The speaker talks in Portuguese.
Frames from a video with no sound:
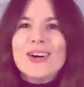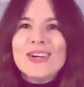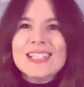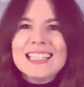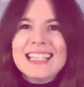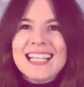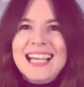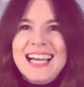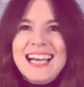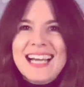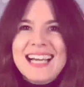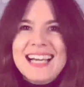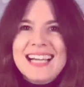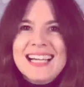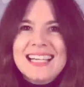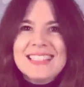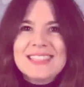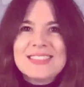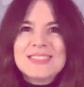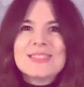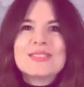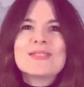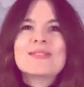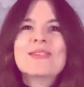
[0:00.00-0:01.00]

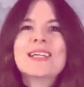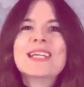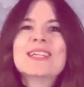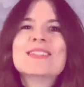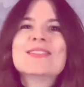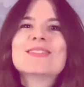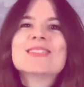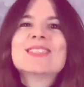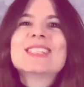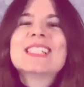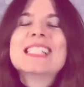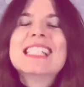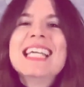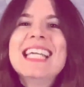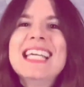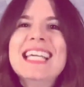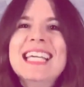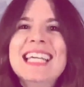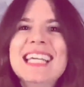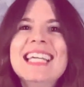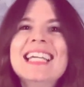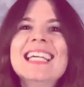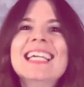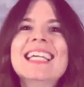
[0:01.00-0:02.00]
Olá, tudo bem com
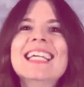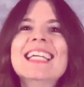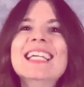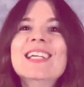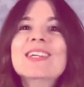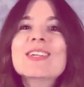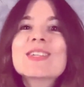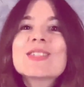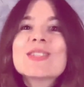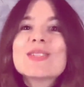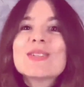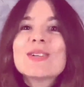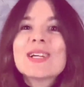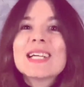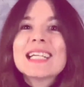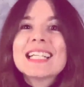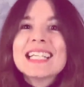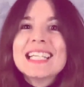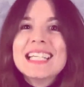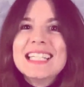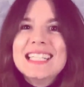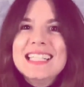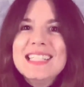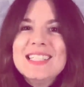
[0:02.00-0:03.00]
você? Eu sou
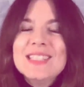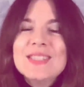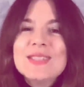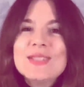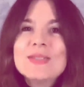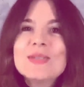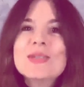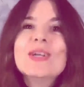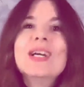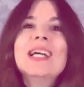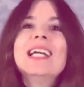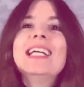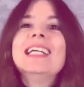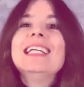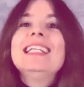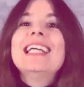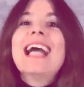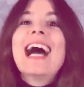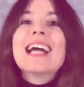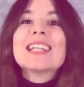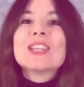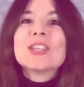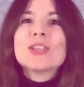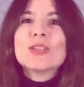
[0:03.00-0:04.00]
Ana Rício
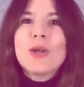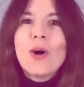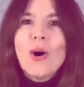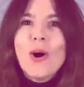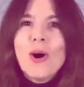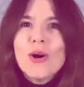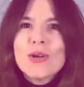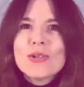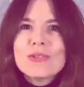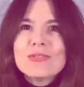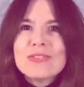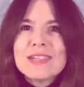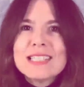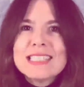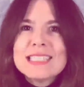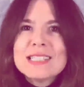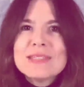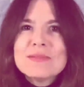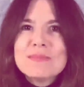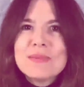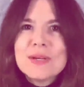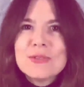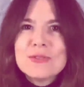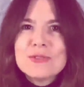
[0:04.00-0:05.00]
e adoro
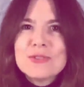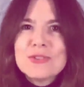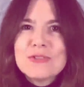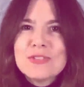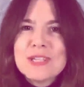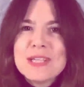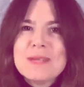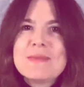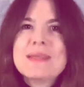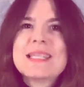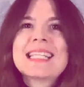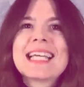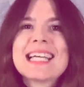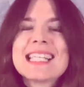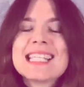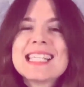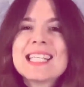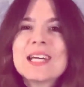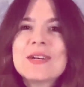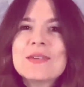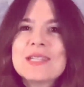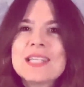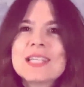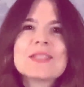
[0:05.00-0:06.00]
fazer pão de
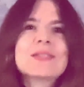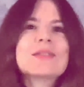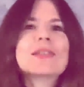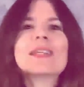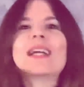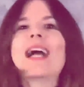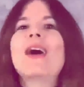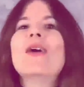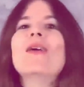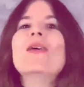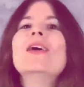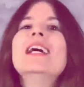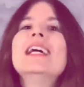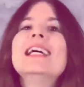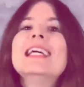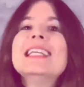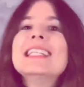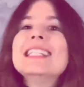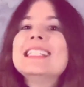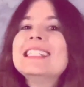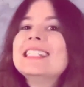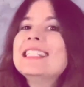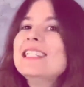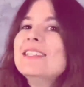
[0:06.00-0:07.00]
fermentação natural.
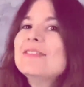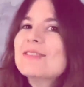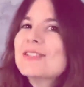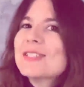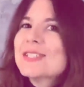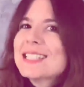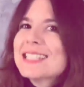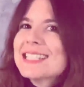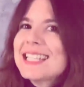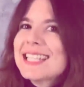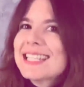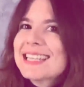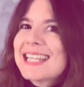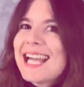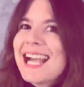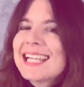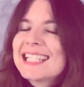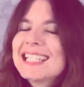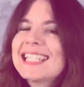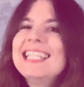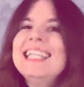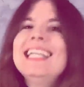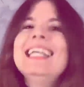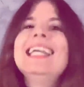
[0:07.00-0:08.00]
Se você
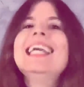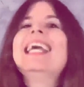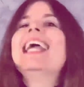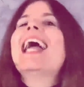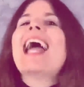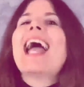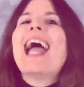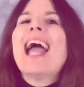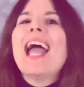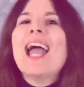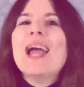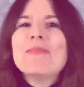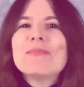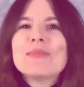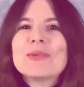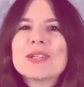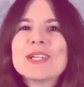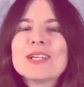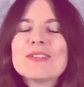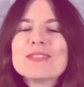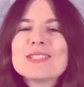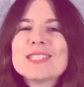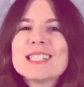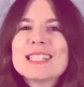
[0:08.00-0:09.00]
tá aqui, é
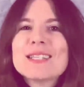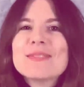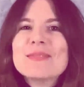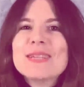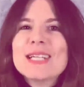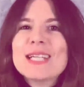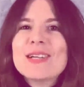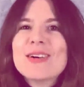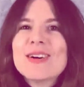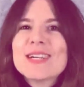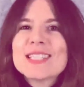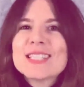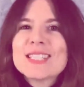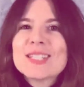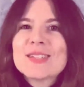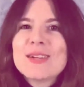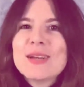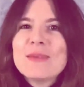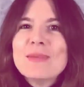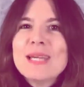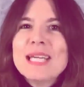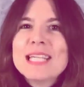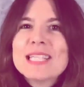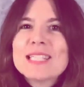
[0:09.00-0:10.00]
porque você também gosta,
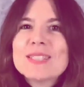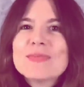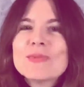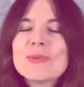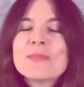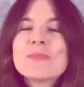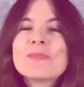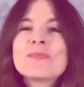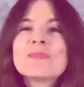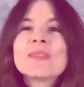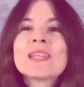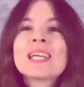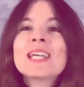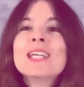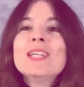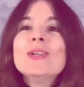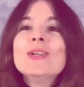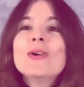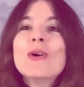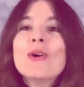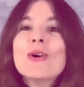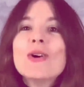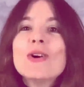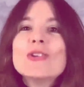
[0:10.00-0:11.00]
não é mesmo?
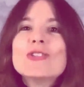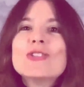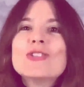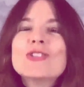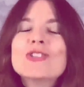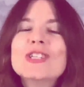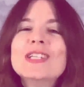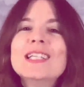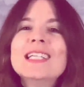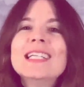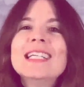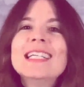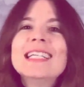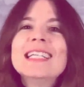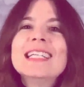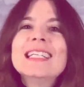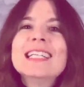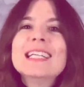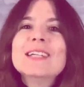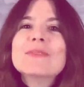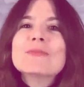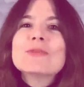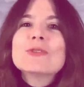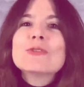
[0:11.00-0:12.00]
E hoje
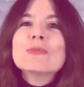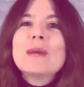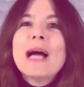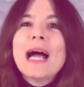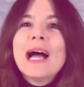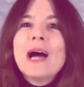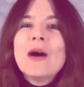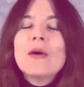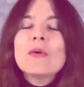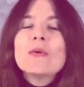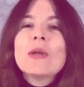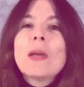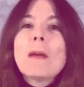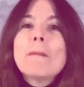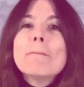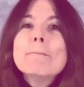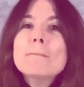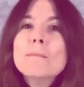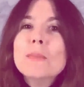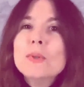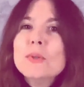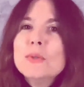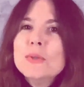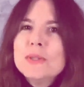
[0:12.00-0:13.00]
temos uma aula
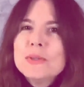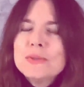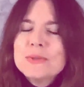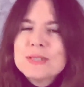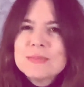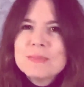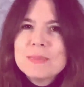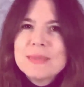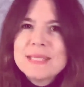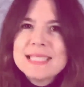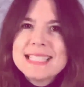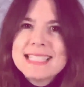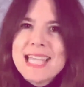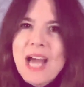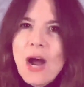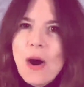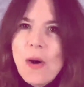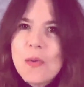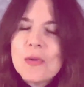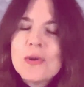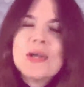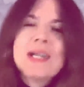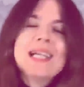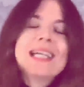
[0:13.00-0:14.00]
muito
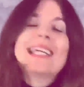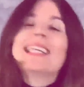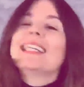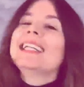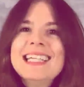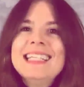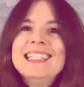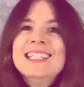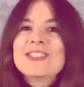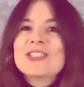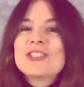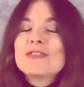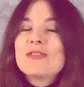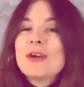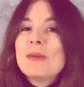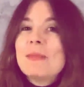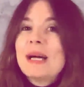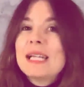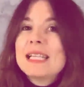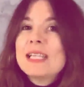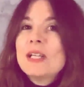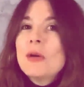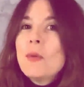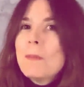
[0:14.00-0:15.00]
especial e a gente
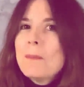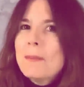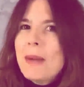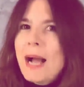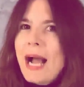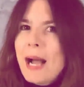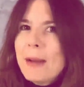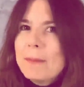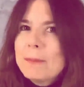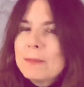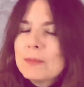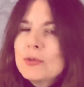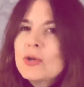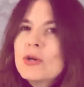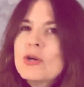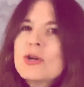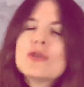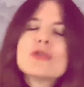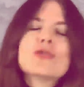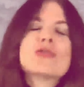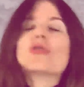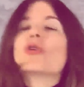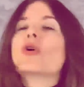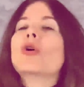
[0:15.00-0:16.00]
vai bater um papo
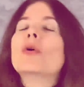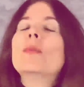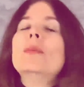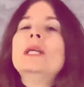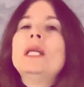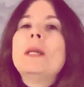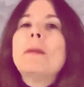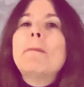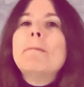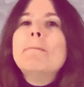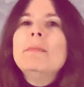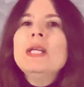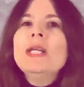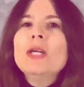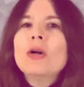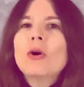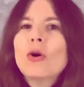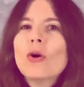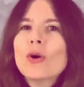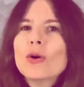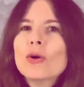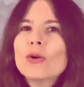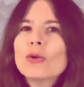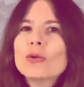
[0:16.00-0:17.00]
sobre
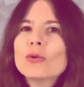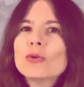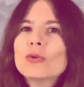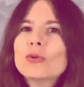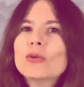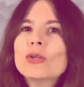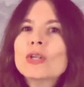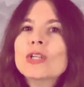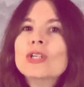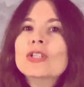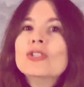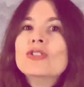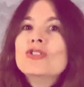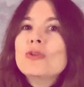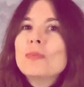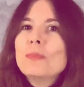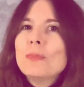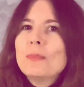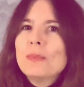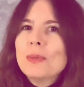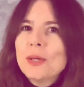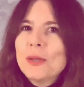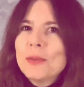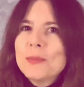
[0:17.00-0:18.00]
miolo
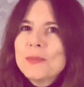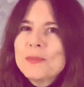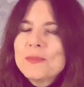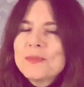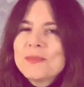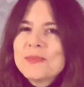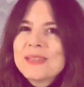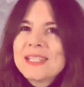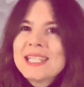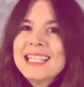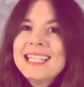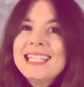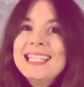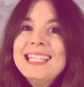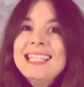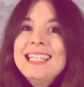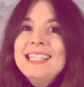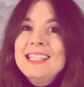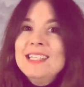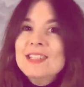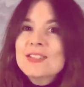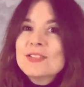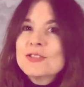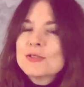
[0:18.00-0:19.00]
de pão
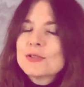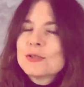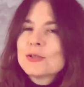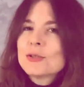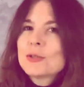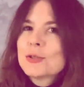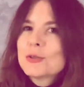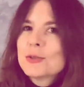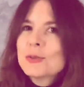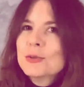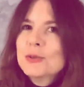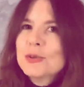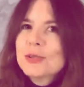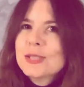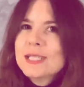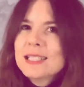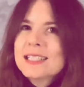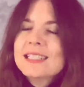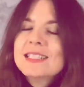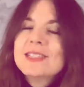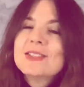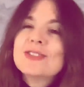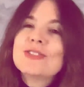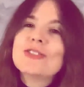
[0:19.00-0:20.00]
e
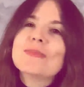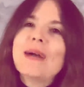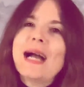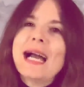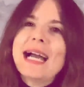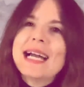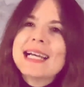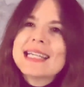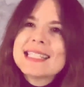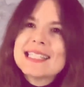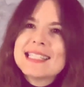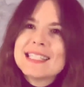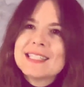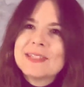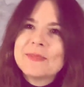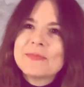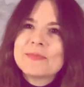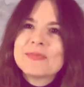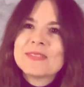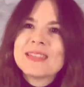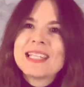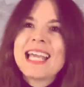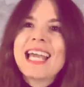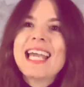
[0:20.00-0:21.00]
estrutura de
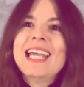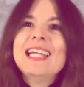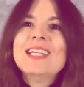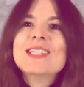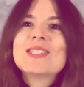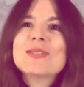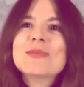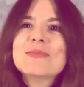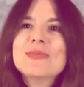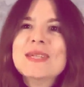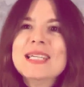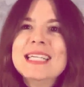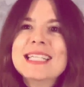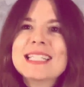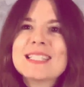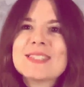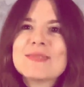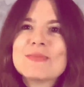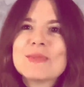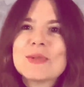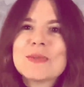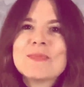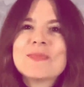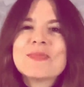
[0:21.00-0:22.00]
massa. É isso
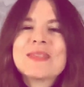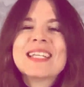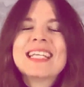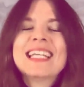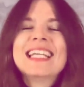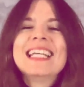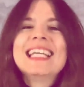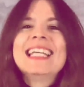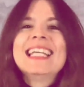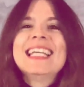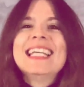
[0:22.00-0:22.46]
mesmo.